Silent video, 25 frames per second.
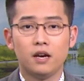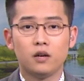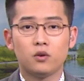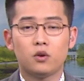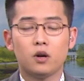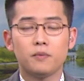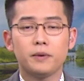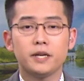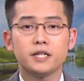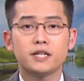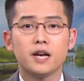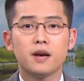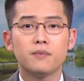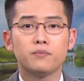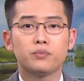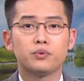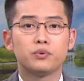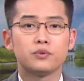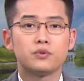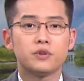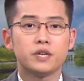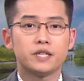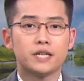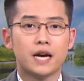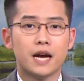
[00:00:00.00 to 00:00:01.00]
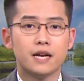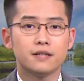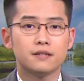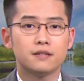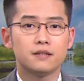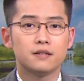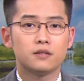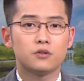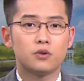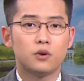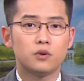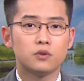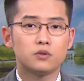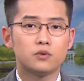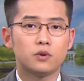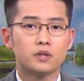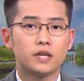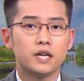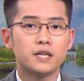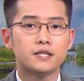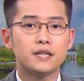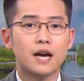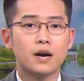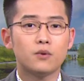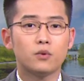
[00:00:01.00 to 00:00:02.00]
光明山普觉禅寺从昨
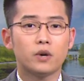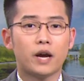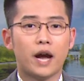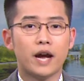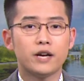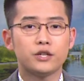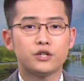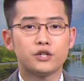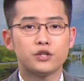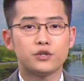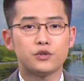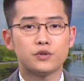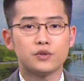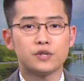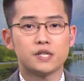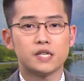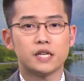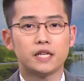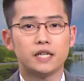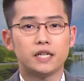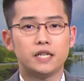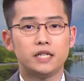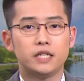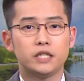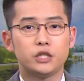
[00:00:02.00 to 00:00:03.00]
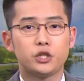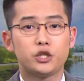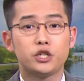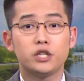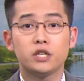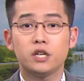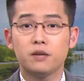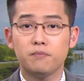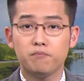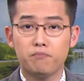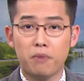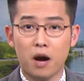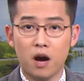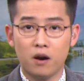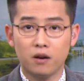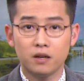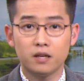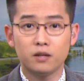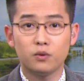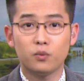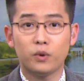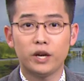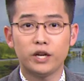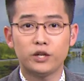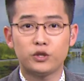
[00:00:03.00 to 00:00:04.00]
天下午开始举行了知恩报
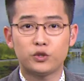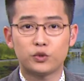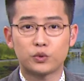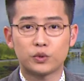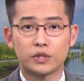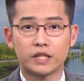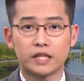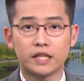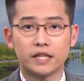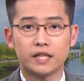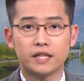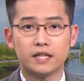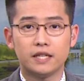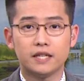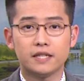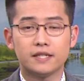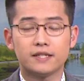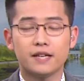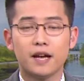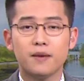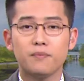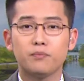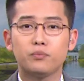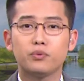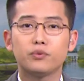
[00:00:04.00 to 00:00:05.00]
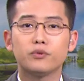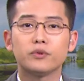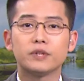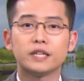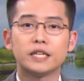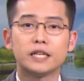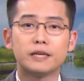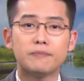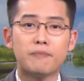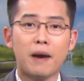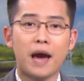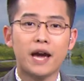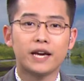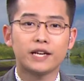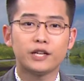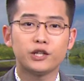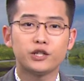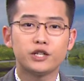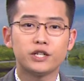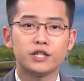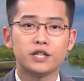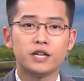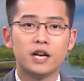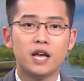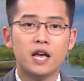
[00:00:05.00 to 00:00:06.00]
恩为主题的三步一拜仪
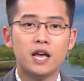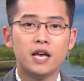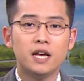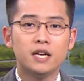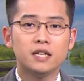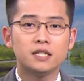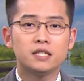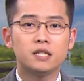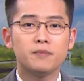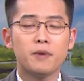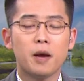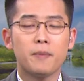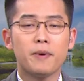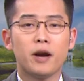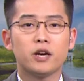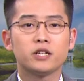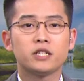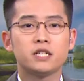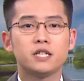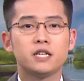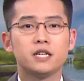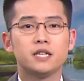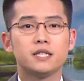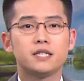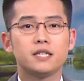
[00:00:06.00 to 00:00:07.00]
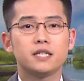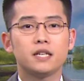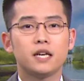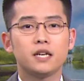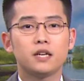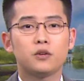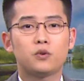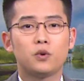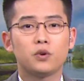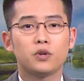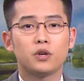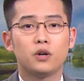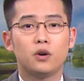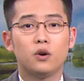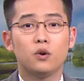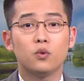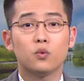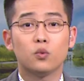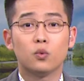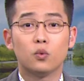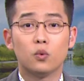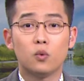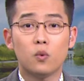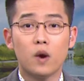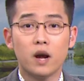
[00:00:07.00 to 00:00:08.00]
式。寺庙表示，今年一共有
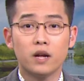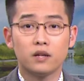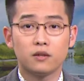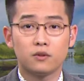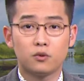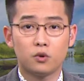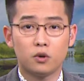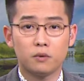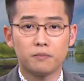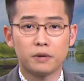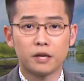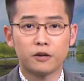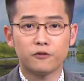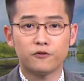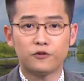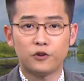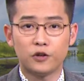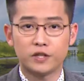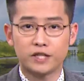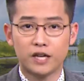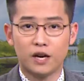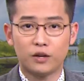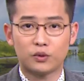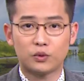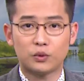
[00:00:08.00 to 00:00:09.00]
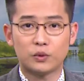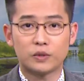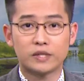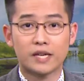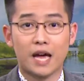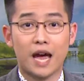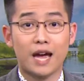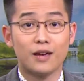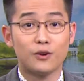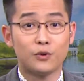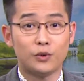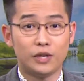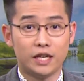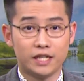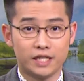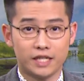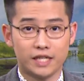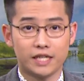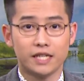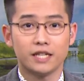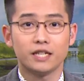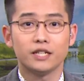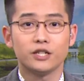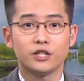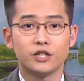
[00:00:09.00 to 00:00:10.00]
五万多名佛教徒参与了
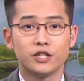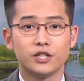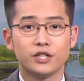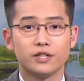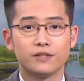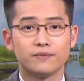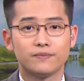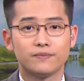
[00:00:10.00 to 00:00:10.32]
这一仪式。